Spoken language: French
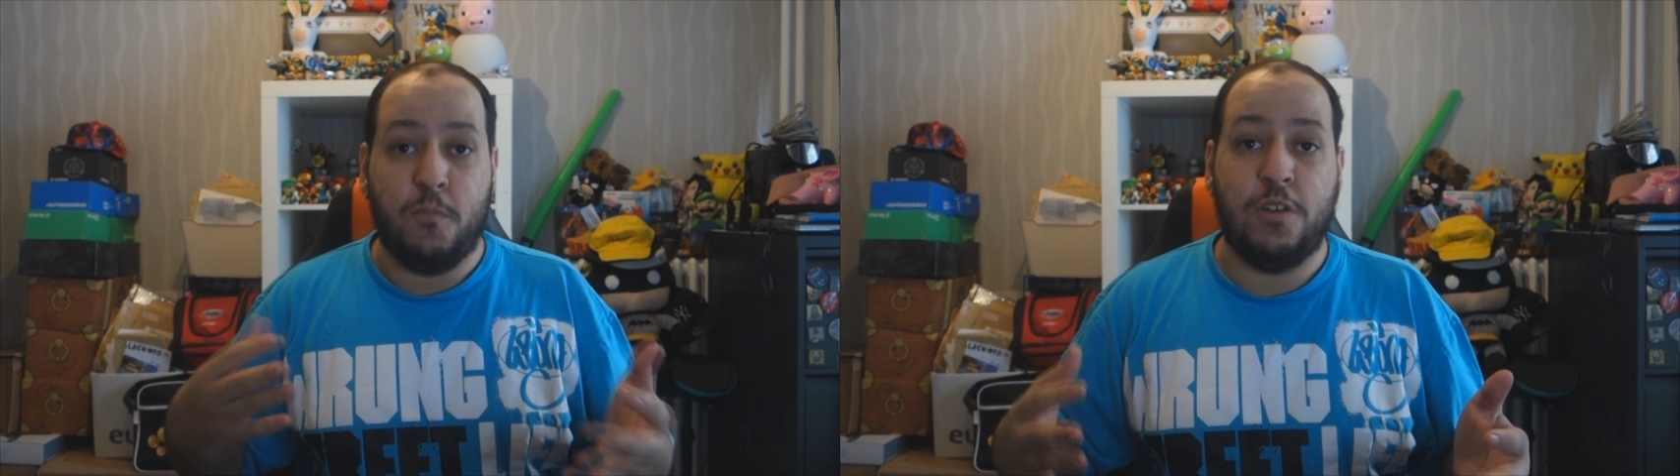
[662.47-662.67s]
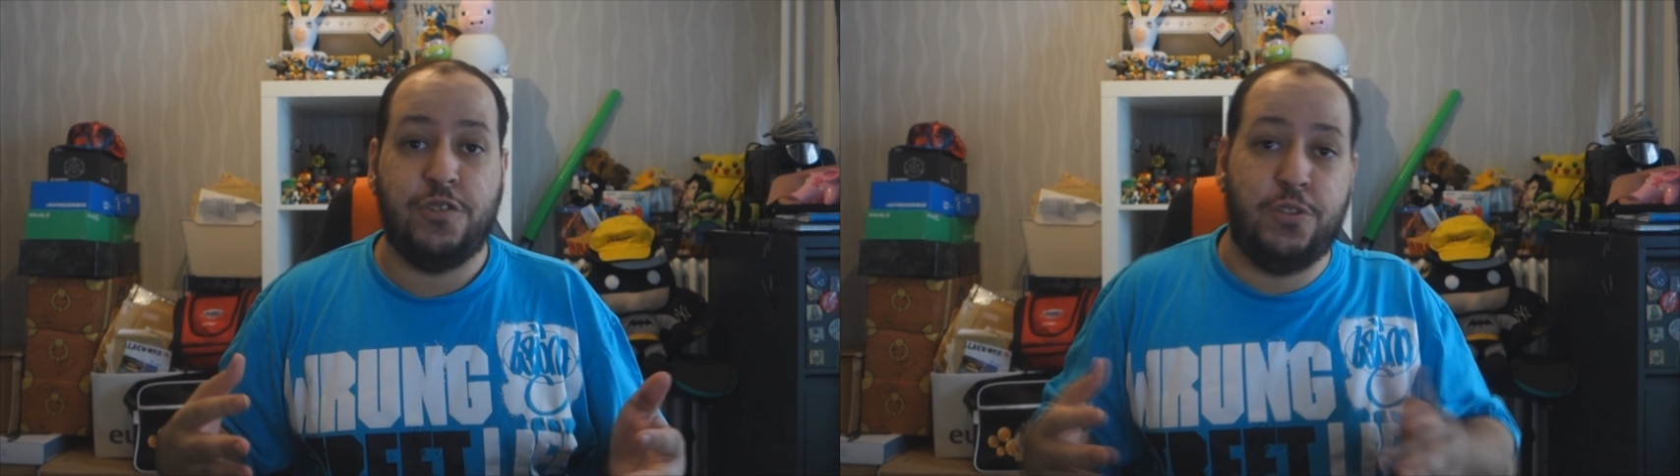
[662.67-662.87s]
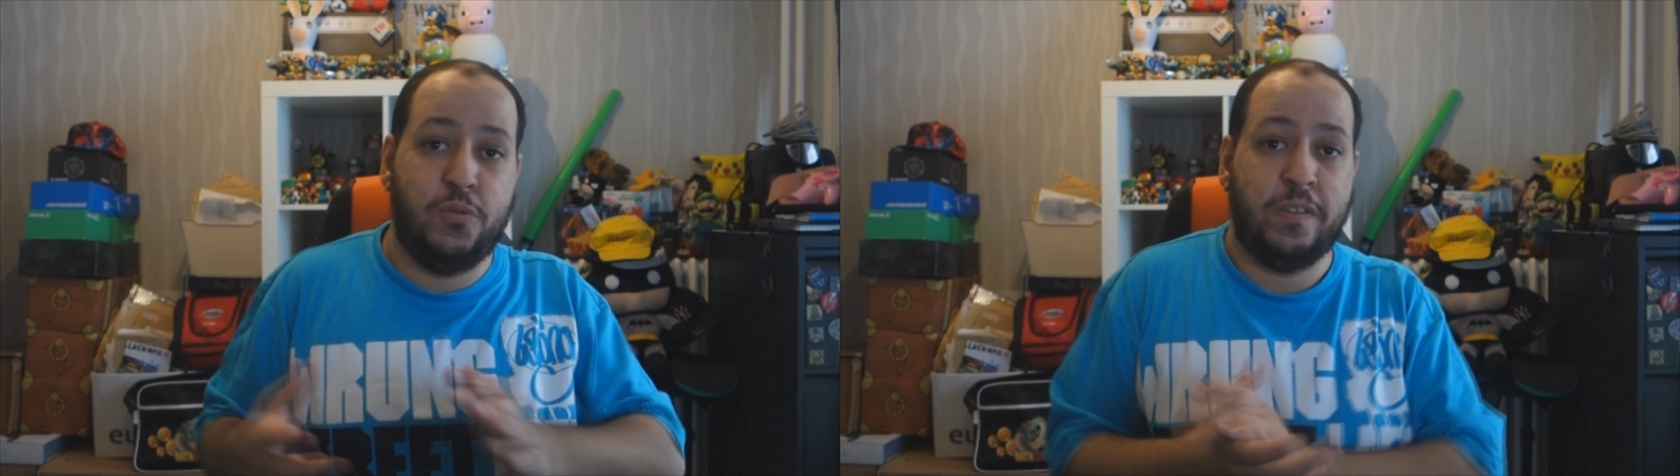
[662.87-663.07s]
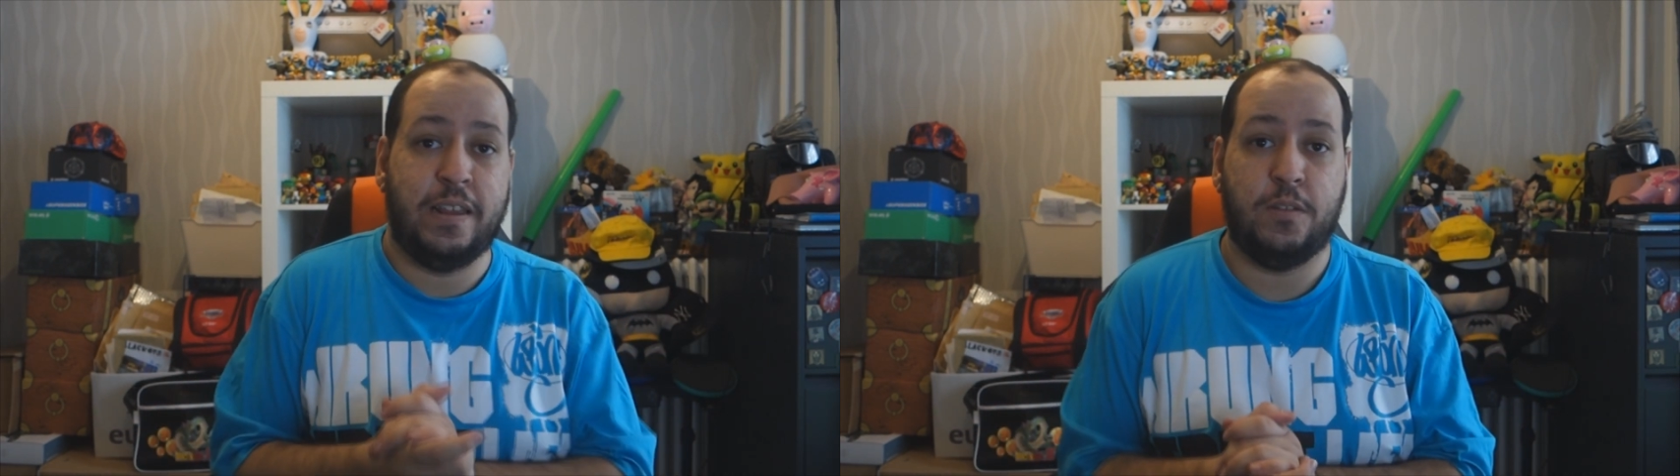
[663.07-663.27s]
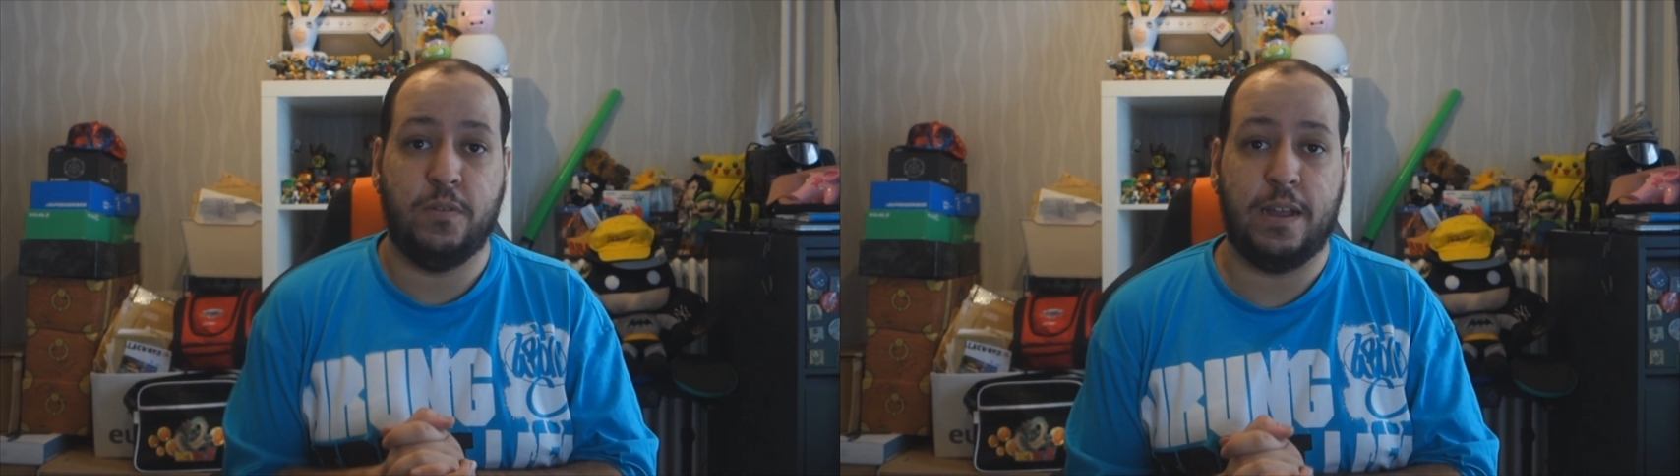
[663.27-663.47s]
moi j'ai tout,
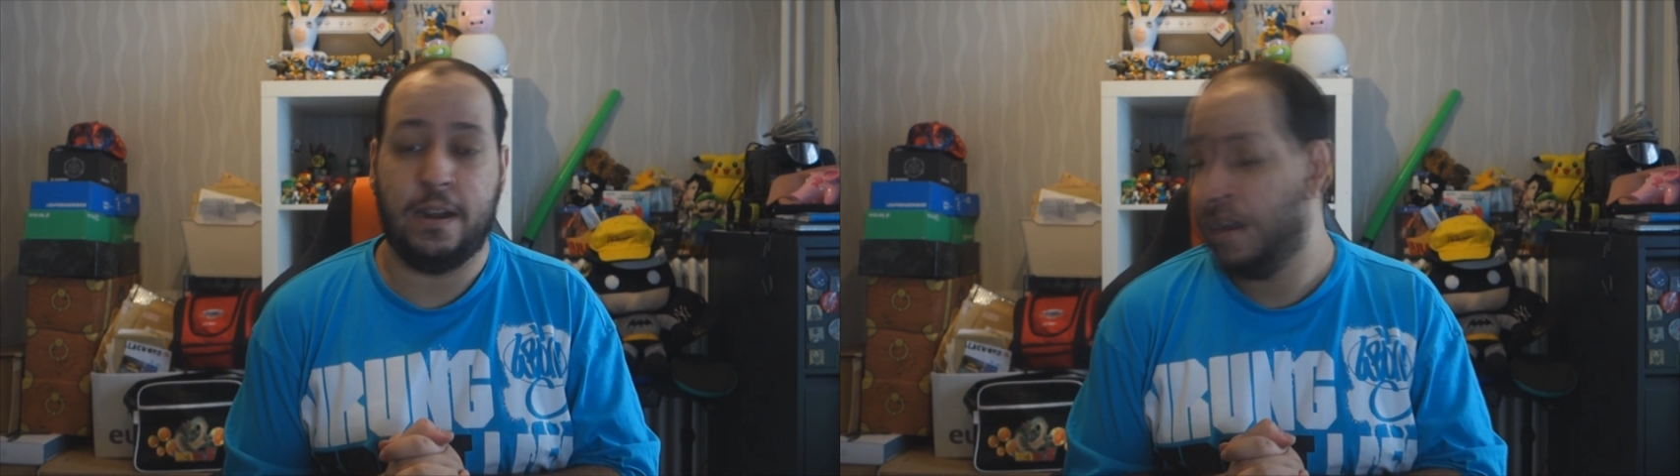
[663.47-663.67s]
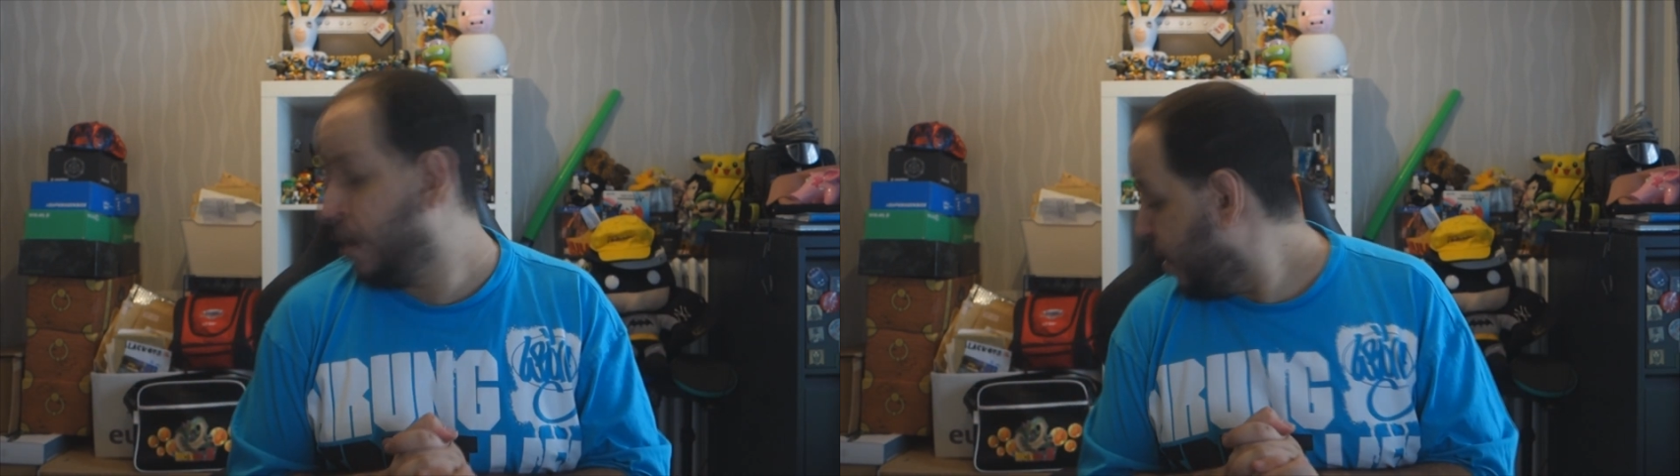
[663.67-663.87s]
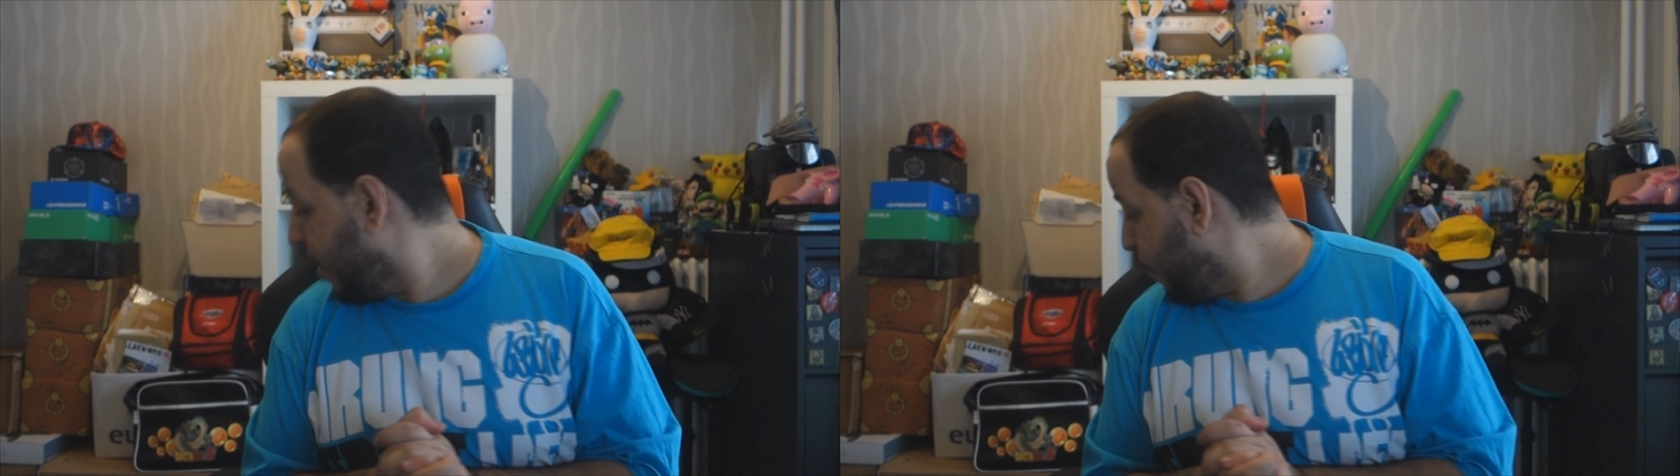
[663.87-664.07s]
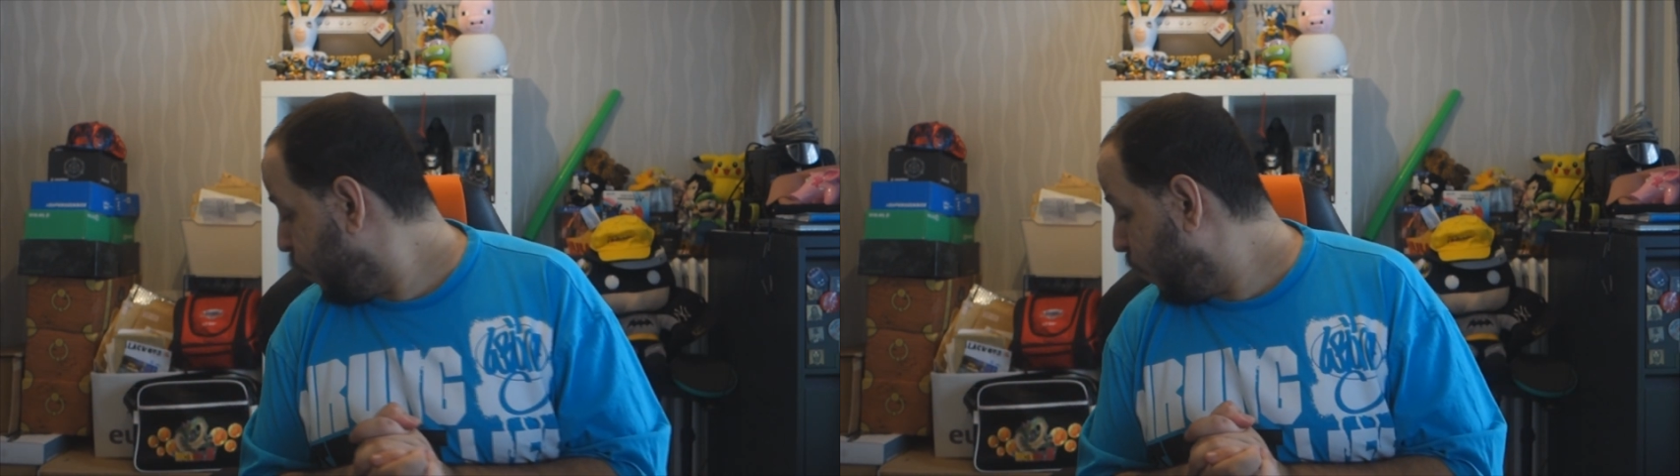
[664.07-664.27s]
c'est la totale. Et